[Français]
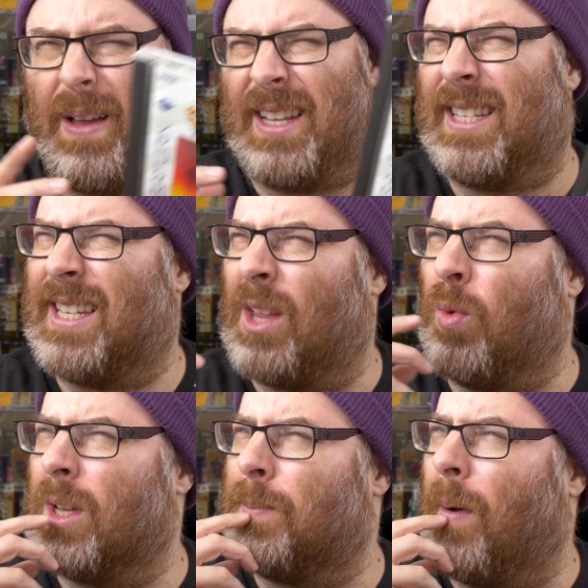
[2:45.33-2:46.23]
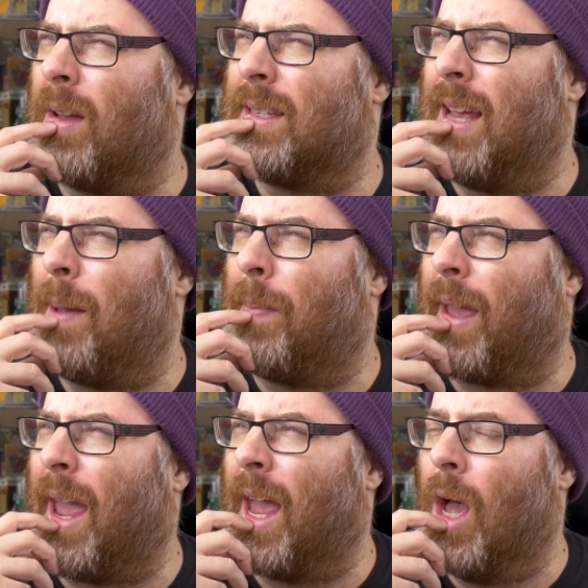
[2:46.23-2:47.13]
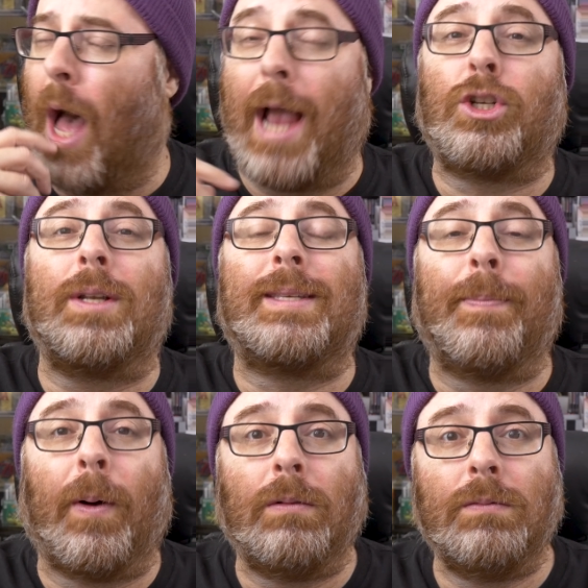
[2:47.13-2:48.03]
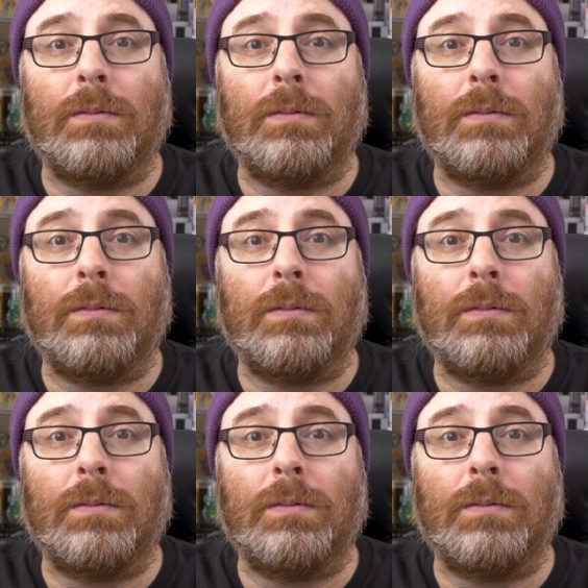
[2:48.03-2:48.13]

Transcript: Ben, ça doit se passer après. Hey, je le sais pas.